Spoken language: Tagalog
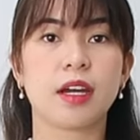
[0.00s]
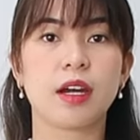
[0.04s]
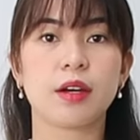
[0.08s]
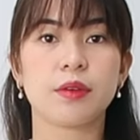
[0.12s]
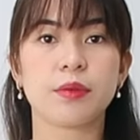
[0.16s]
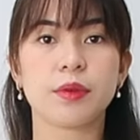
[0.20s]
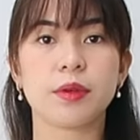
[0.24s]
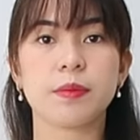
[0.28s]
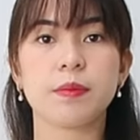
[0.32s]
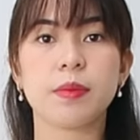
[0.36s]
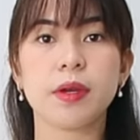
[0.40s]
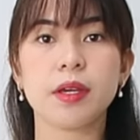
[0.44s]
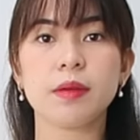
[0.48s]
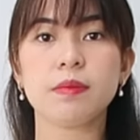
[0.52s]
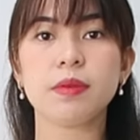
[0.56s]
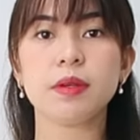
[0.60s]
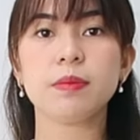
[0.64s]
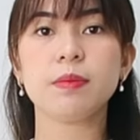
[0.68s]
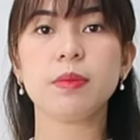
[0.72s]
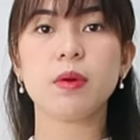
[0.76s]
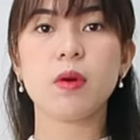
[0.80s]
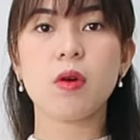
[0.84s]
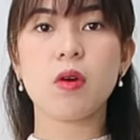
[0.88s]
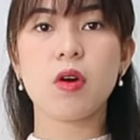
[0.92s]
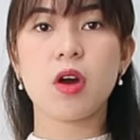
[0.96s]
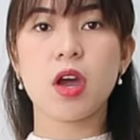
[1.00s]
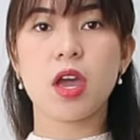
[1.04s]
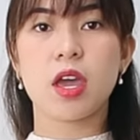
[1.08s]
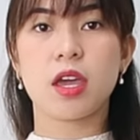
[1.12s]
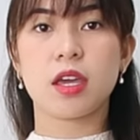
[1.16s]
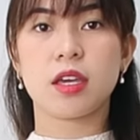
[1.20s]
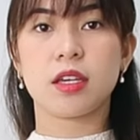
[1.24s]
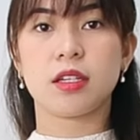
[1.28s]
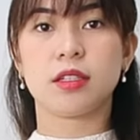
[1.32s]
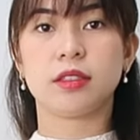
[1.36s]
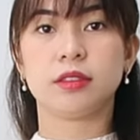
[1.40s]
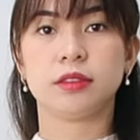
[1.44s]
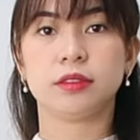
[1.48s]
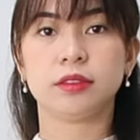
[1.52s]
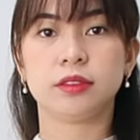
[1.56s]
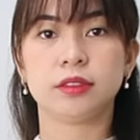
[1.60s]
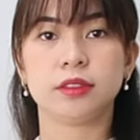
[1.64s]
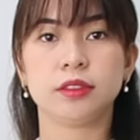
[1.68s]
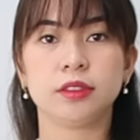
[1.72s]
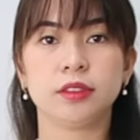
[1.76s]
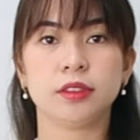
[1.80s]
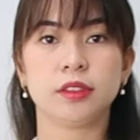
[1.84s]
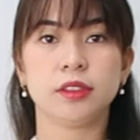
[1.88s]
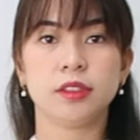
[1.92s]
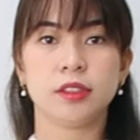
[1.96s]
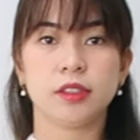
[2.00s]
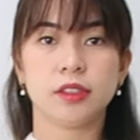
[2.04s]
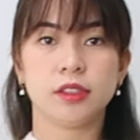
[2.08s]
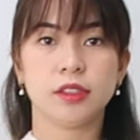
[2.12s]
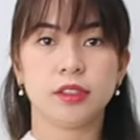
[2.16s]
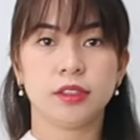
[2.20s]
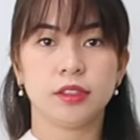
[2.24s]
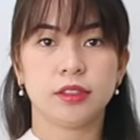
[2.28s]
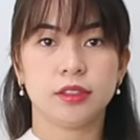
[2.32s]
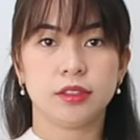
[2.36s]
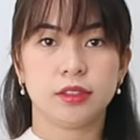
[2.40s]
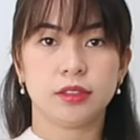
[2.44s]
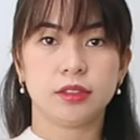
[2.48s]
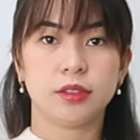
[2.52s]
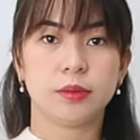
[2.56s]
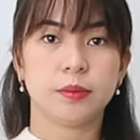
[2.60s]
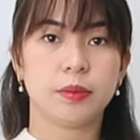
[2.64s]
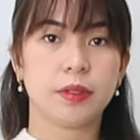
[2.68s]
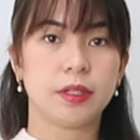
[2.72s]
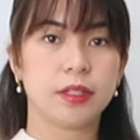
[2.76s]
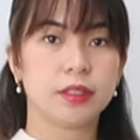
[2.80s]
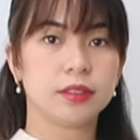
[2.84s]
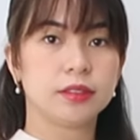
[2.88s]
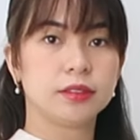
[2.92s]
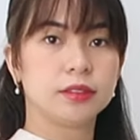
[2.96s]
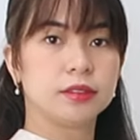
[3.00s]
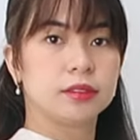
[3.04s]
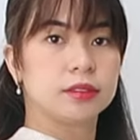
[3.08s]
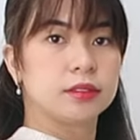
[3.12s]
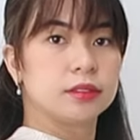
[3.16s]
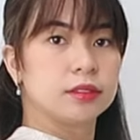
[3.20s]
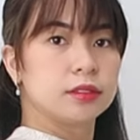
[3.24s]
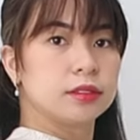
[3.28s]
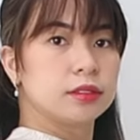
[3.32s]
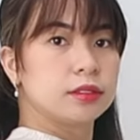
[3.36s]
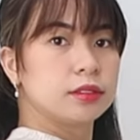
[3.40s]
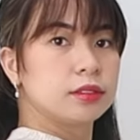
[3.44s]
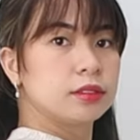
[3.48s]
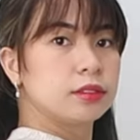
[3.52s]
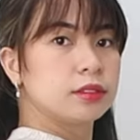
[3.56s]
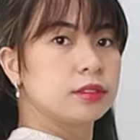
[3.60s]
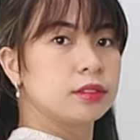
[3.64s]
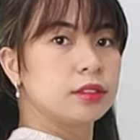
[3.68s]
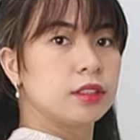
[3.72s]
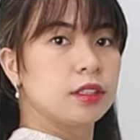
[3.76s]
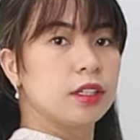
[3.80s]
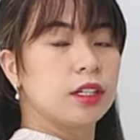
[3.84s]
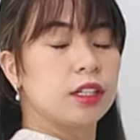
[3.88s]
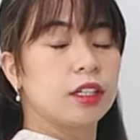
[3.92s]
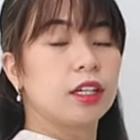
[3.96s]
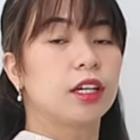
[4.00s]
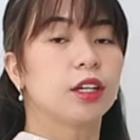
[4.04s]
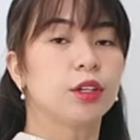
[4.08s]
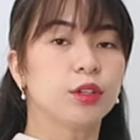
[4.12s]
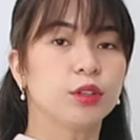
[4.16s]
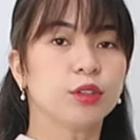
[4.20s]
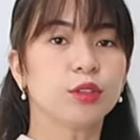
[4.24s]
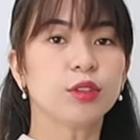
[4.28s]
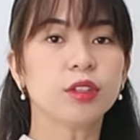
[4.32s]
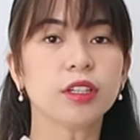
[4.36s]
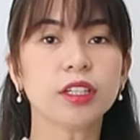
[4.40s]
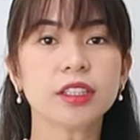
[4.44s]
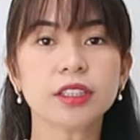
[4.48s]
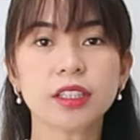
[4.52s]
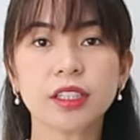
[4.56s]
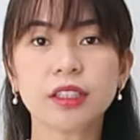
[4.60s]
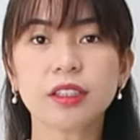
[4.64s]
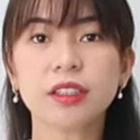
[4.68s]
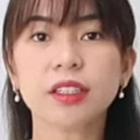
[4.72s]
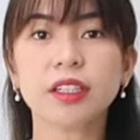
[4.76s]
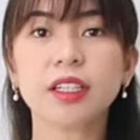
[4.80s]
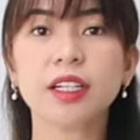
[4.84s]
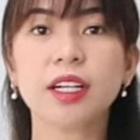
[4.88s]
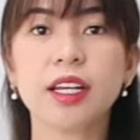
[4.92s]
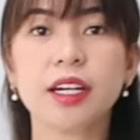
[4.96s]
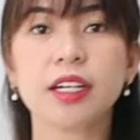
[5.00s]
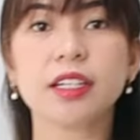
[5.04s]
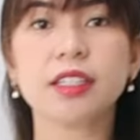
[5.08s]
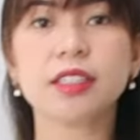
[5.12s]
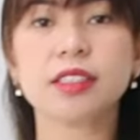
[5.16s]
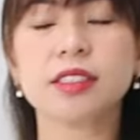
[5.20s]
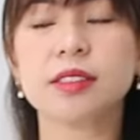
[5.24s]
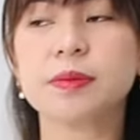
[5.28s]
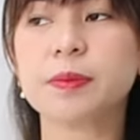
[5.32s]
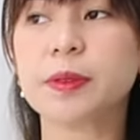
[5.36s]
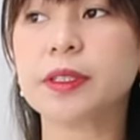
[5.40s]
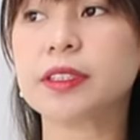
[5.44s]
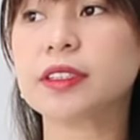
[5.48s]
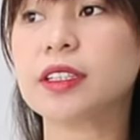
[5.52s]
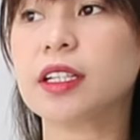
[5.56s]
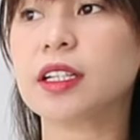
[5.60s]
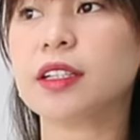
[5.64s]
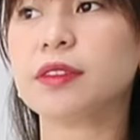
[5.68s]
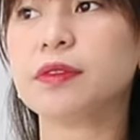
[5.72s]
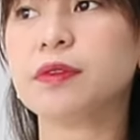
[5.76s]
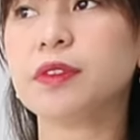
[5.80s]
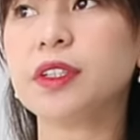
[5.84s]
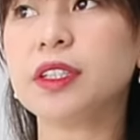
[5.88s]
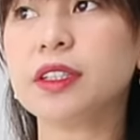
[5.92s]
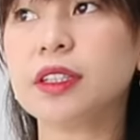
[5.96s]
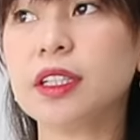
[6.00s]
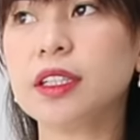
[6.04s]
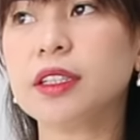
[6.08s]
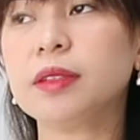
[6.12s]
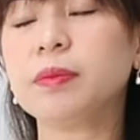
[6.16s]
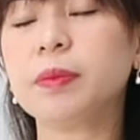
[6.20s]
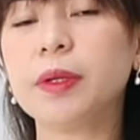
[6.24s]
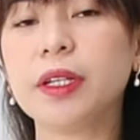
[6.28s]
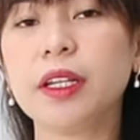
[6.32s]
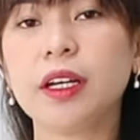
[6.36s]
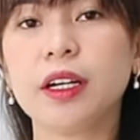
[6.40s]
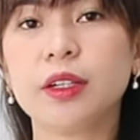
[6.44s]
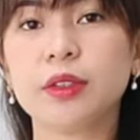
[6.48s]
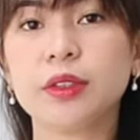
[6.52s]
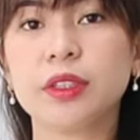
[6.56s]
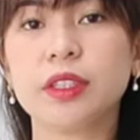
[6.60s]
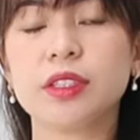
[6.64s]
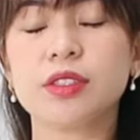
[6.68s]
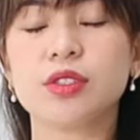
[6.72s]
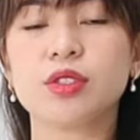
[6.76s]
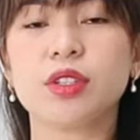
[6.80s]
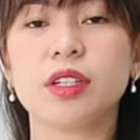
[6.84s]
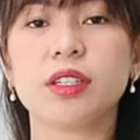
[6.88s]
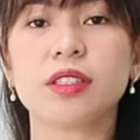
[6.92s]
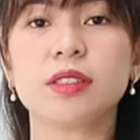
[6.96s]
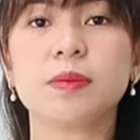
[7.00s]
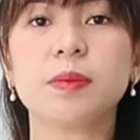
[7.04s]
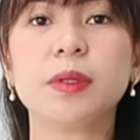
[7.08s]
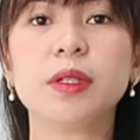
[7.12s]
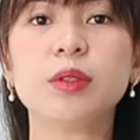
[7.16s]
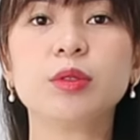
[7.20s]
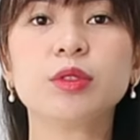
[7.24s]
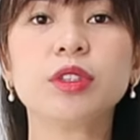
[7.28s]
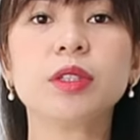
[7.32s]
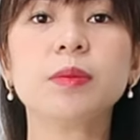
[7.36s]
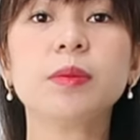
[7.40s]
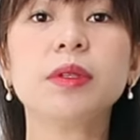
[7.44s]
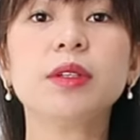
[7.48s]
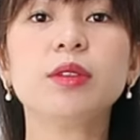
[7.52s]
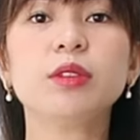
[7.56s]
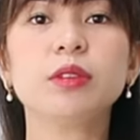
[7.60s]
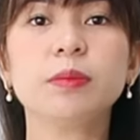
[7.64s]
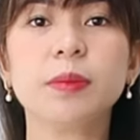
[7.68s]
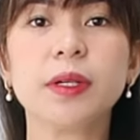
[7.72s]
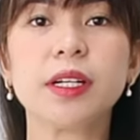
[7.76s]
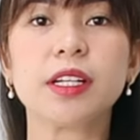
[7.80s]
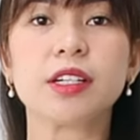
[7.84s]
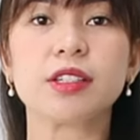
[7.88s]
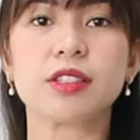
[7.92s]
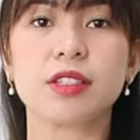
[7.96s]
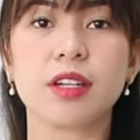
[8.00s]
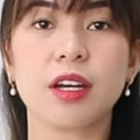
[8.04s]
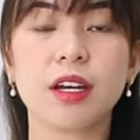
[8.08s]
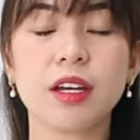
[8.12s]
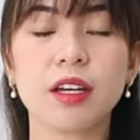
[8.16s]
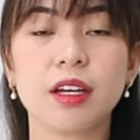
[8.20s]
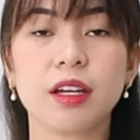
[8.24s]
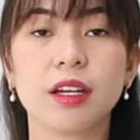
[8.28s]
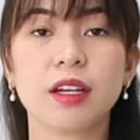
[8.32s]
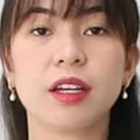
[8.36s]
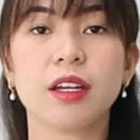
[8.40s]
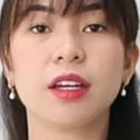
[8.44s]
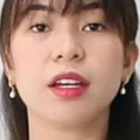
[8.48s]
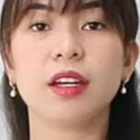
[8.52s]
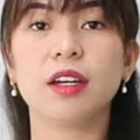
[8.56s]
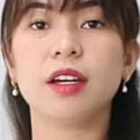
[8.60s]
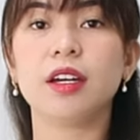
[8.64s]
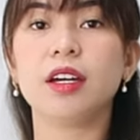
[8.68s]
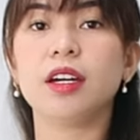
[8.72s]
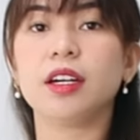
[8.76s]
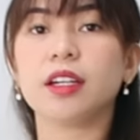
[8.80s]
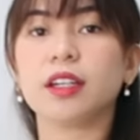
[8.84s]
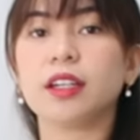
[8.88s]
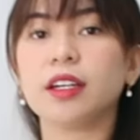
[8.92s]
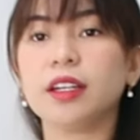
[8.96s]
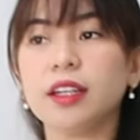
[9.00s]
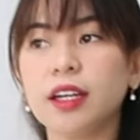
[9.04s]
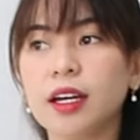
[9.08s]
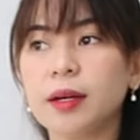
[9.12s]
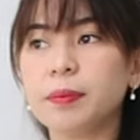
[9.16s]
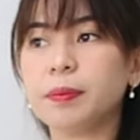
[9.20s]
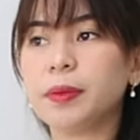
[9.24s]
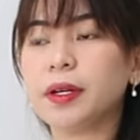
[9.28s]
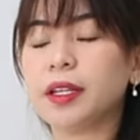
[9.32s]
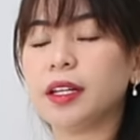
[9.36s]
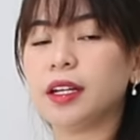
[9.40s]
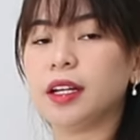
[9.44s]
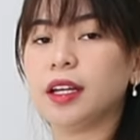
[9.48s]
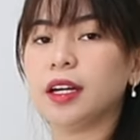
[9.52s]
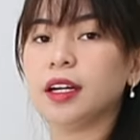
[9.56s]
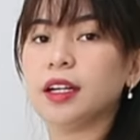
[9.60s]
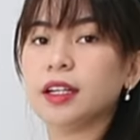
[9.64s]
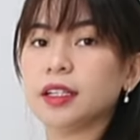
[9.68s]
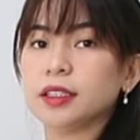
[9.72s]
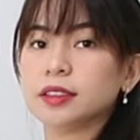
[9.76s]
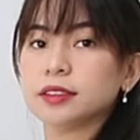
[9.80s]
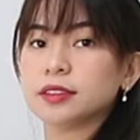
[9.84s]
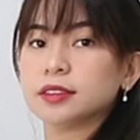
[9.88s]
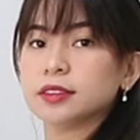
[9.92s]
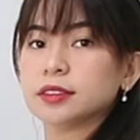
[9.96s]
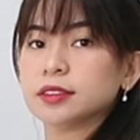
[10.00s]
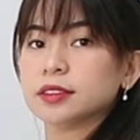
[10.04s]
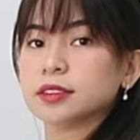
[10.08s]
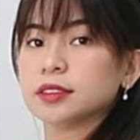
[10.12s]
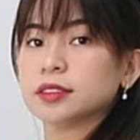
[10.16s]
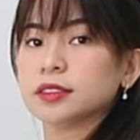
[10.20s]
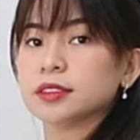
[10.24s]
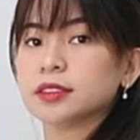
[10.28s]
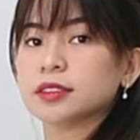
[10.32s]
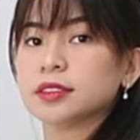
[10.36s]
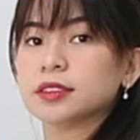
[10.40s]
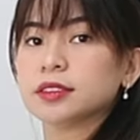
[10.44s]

Our baby boy. O, diba? Ngayon ko lang na-realize, pag naka-fitted pala ako na dress, bilog na bilog pala siya. Kaya pala, oh.